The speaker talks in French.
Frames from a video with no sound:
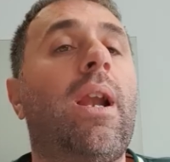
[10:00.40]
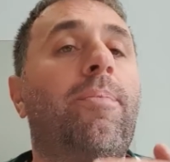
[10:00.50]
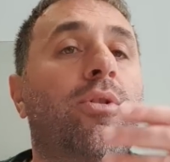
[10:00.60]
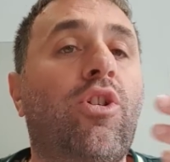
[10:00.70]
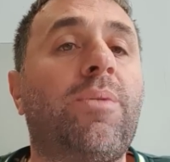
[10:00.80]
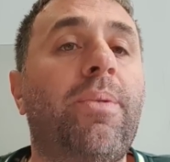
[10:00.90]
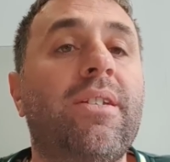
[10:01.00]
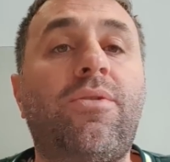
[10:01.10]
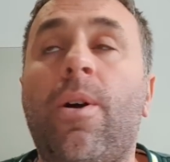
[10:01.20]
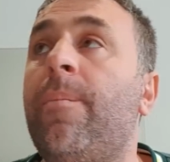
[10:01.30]
la plus grande
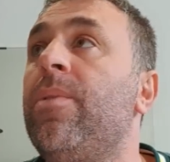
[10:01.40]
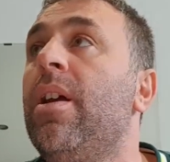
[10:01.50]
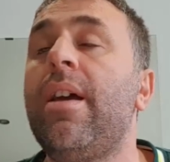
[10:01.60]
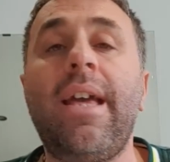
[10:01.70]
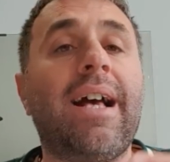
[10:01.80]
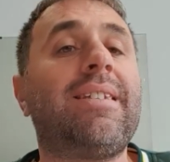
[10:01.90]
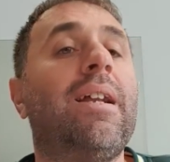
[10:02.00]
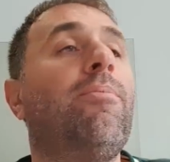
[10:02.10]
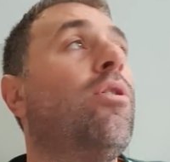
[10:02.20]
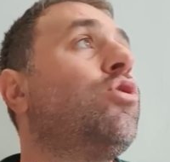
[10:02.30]
pression et
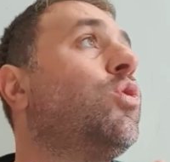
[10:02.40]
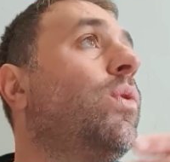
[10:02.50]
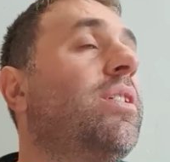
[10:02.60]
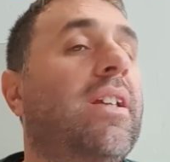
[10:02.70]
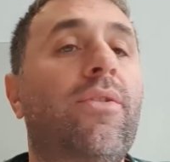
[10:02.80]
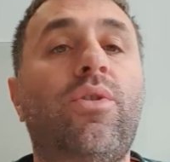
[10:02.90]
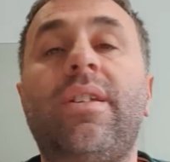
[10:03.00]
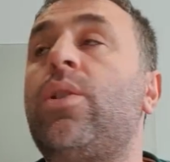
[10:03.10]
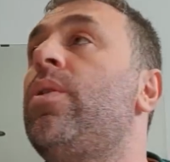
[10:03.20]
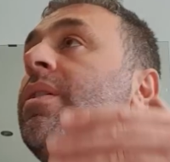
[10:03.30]
harcèlement, que ce soit des services de
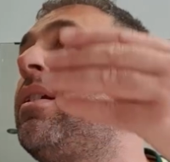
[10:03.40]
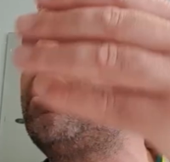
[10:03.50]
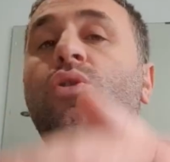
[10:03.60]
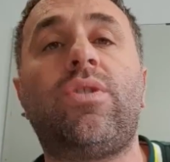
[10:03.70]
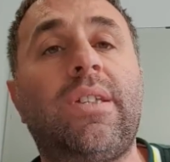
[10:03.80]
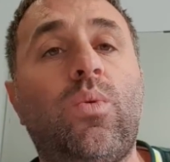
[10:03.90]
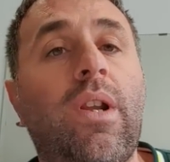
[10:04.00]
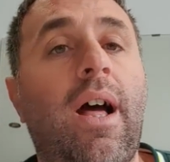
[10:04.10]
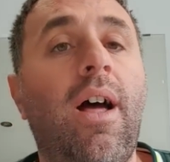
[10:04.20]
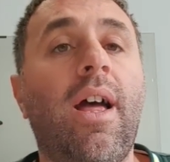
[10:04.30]
sécurité, de la justice ou
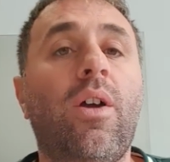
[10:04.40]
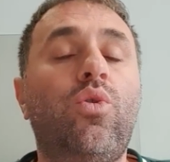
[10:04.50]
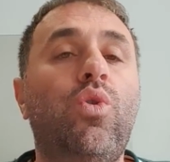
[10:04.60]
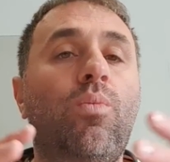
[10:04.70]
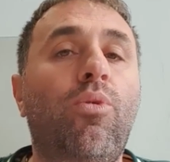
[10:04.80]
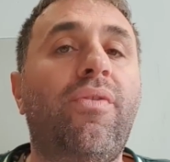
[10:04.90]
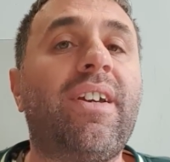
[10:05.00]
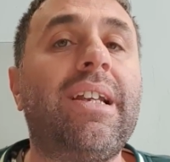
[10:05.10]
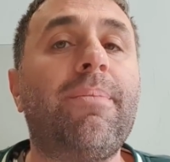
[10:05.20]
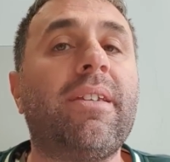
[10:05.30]
là, du mauvais
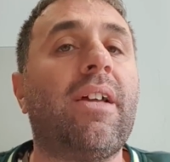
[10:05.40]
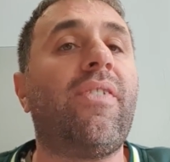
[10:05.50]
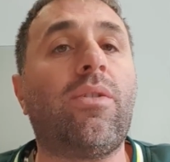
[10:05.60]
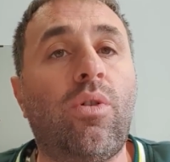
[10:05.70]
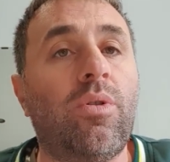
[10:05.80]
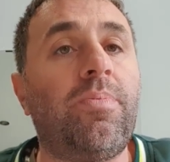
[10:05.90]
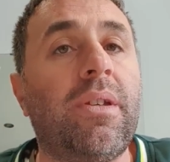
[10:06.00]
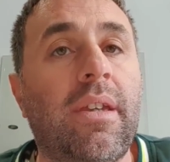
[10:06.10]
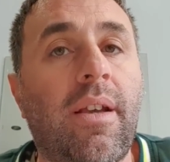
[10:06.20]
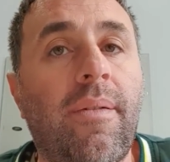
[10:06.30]
climat d'affaires dans le
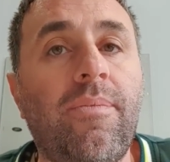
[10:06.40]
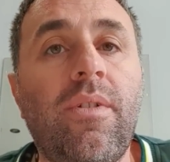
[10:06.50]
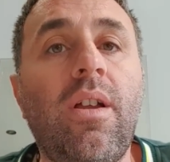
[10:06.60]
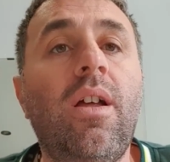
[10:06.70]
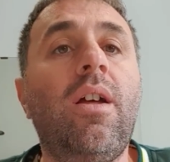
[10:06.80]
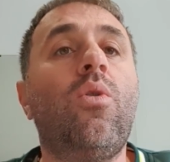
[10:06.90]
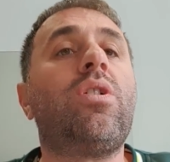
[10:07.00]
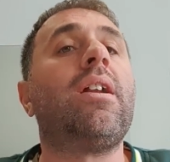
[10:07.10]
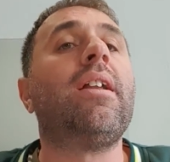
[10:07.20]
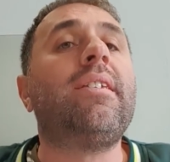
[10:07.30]
pays.
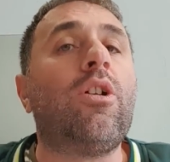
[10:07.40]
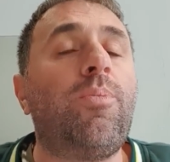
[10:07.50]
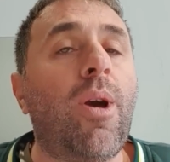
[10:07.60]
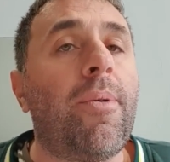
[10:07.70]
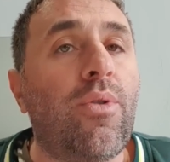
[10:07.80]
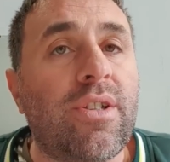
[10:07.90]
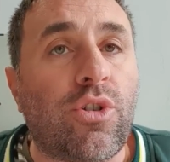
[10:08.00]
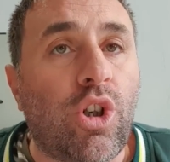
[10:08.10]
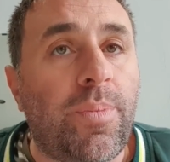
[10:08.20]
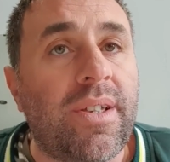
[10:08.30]
Je ne ai pas dit les
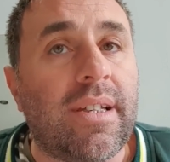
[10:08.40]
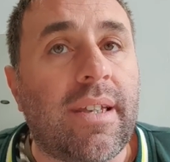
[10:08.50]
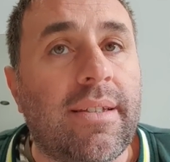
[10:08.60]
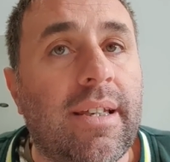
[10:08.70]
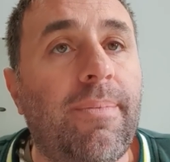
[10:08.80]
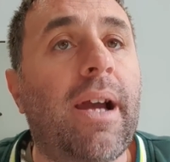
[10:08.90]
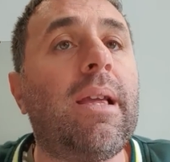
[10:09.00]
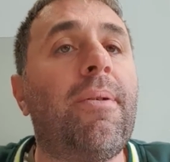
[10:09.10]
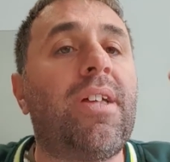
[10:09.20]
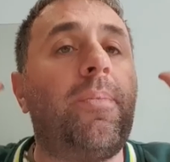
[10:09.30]
entreprises étatiques. Mais je
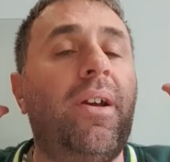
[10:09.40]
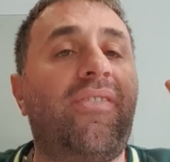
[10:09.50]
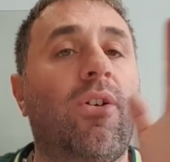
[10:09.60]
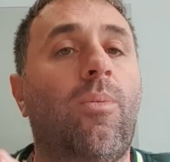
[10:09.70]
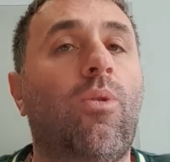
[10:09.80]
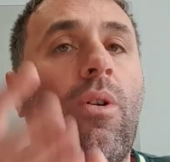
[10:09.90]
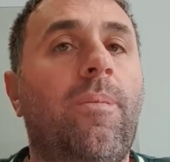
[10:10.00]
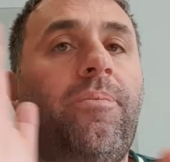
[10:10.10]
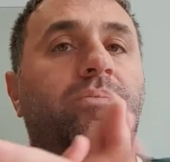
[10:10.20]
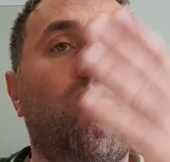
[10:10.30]
n'en entreprises
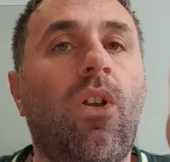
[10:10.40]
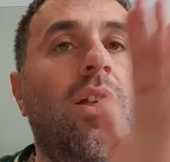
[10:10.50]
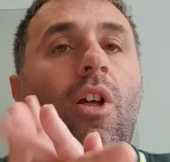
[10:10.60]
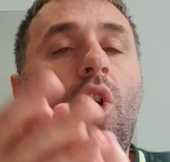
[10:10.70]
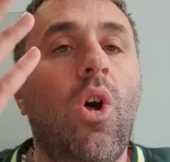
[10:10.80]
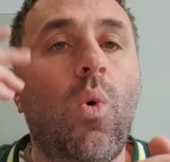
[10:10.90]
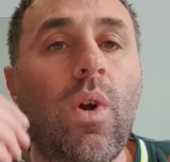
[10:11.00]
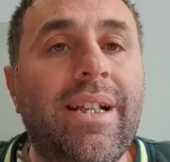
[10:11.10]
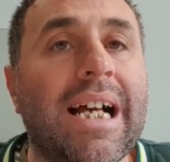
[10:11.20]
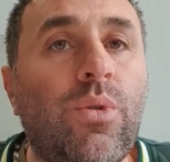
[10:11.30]
pas Ou
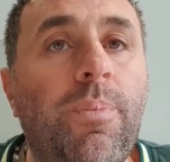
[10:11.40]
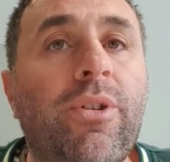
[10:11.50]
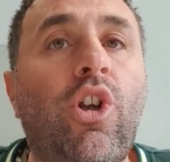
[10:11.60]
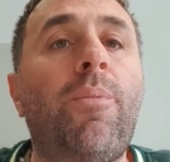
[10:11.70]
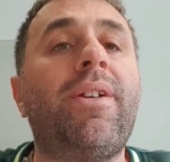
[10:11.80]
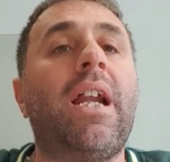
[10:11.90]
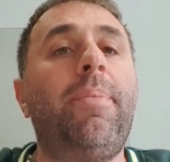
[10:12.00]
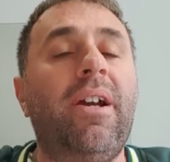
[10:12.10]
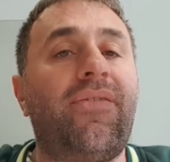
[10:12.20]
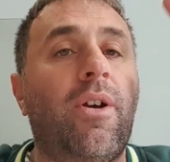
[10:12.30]
le gaz ou le pétrole, je n'en
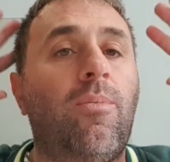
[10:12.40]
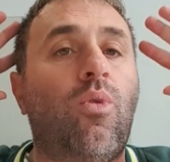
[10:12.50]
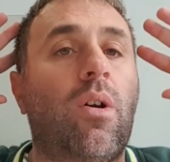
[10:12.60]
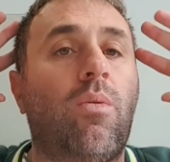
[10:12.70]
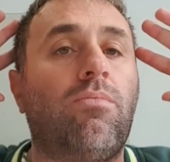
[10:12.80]
ai pas